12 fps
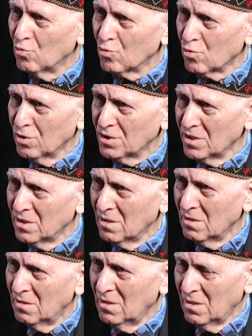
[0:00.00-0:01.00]
уроки,
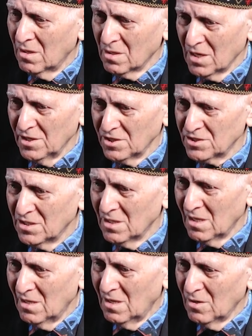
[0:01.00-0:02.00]

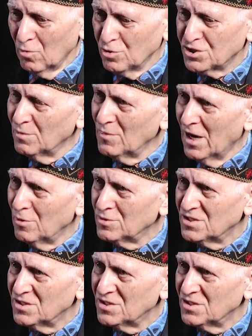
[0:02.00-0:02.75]
конечно, ущемляют